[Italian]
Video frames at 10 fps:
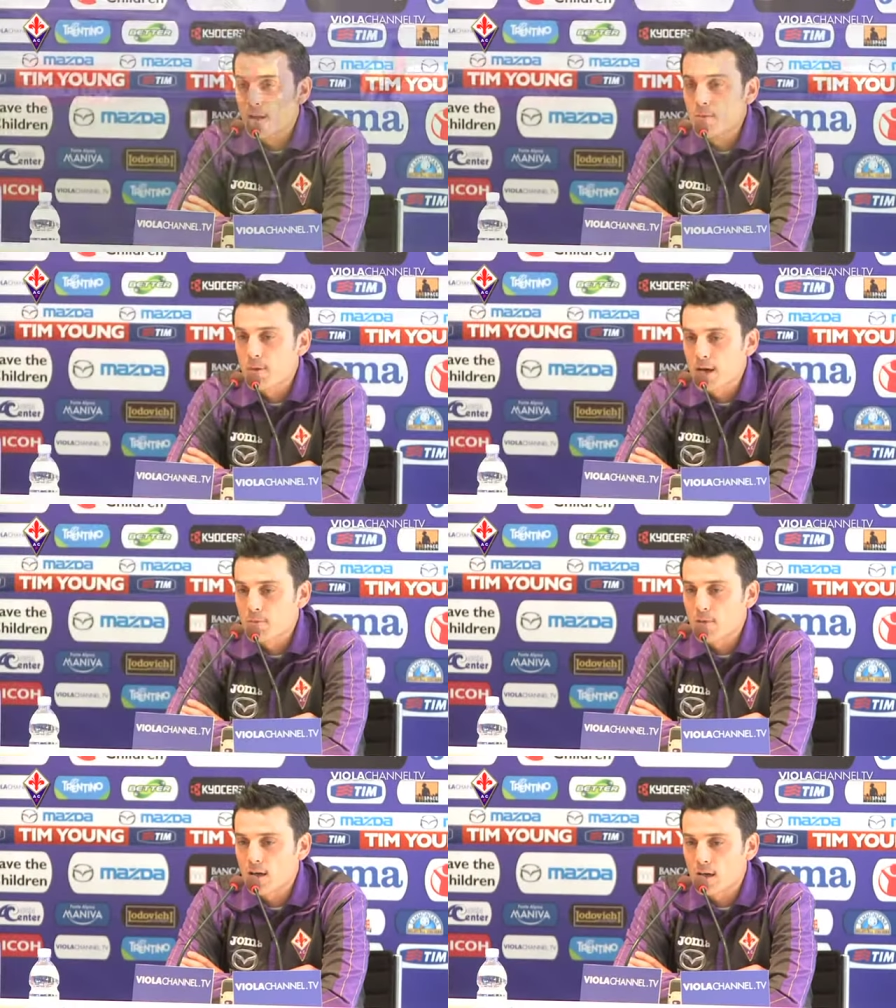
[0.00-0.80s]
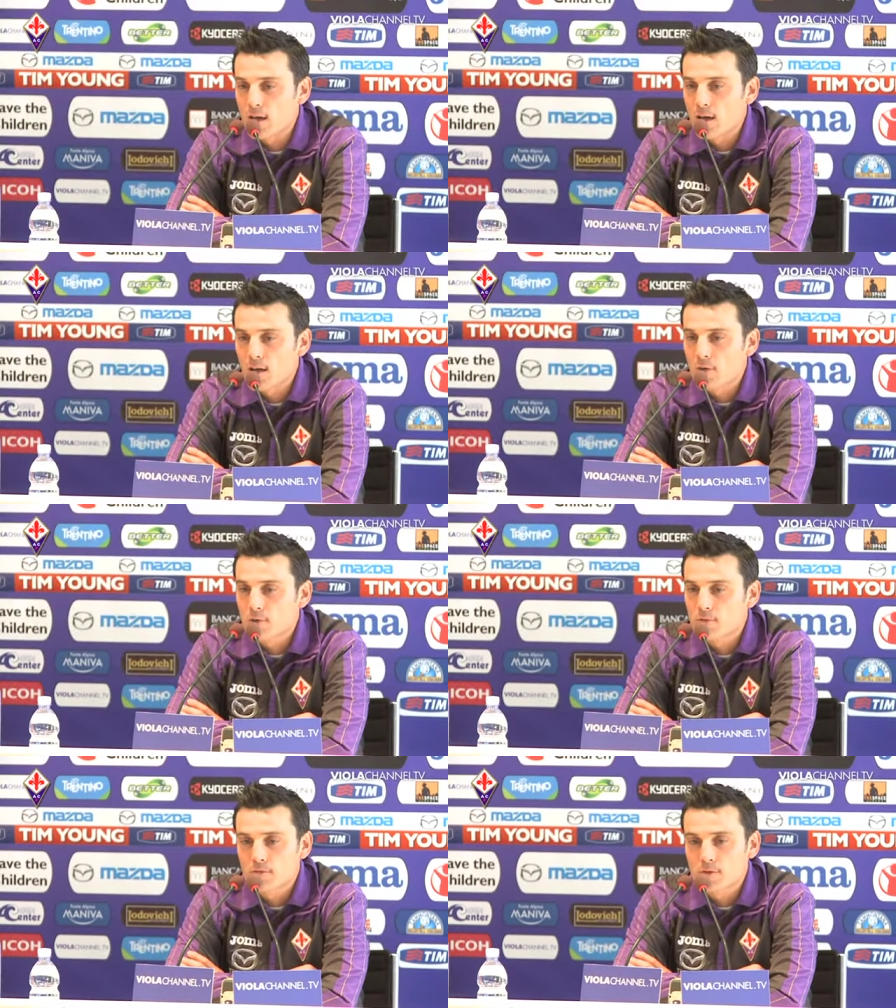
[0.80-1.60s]
il Parma
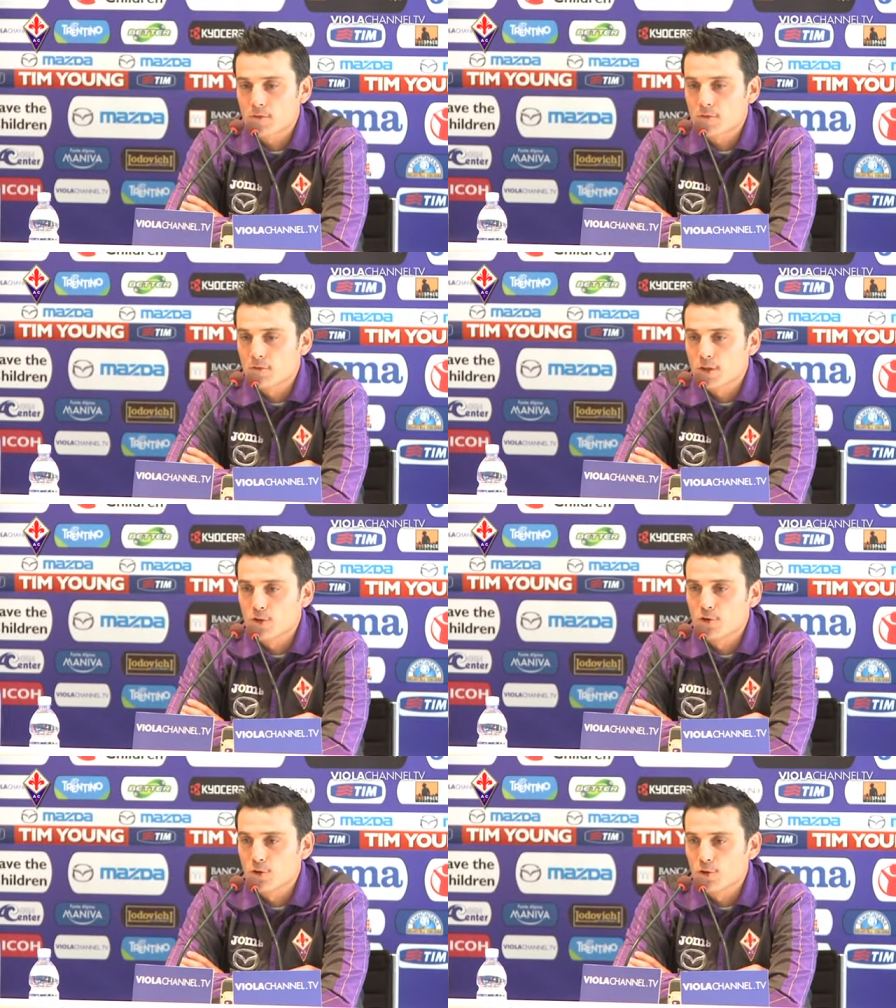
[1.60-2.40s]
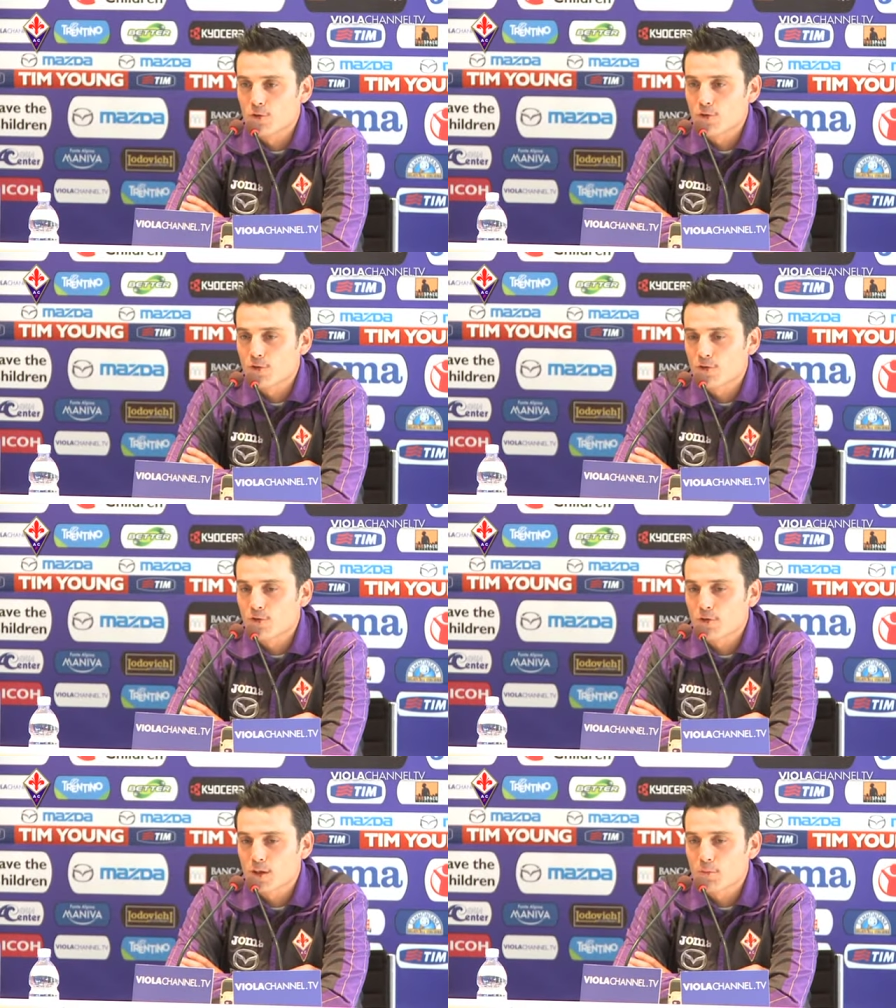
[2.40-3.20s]
finito
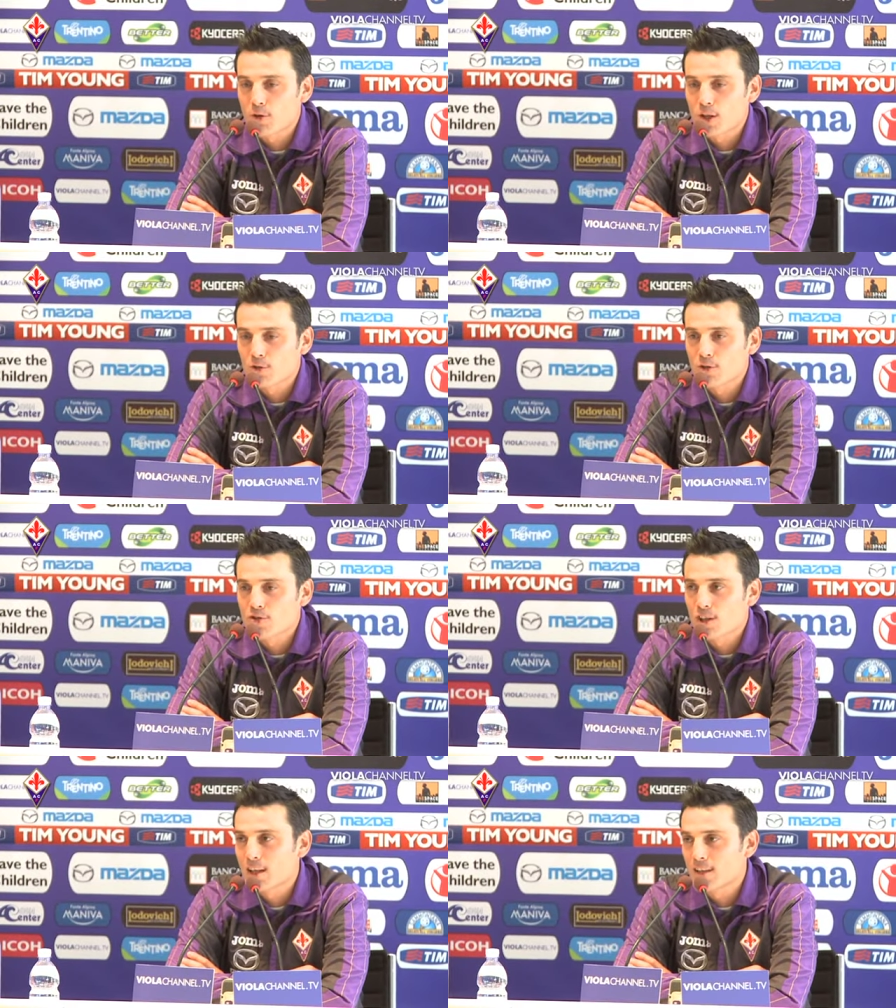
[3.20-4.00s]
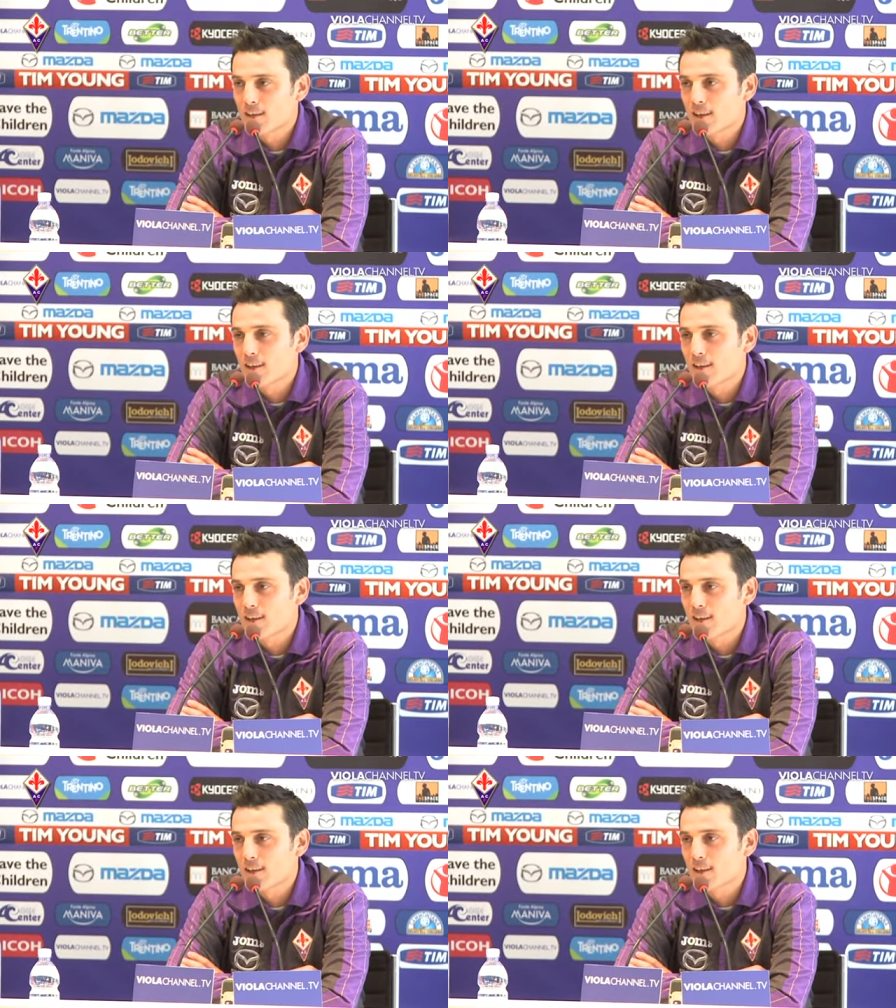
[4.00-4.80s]
un campionato eccellente
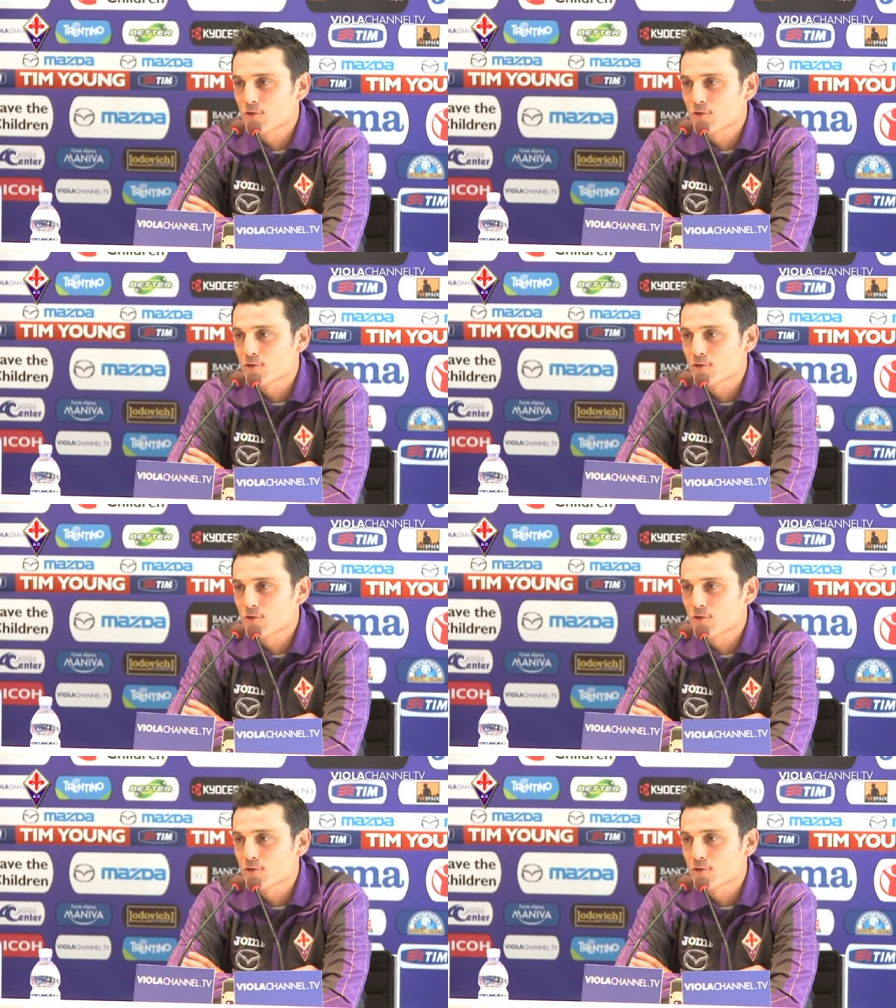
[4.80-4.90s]
la, la,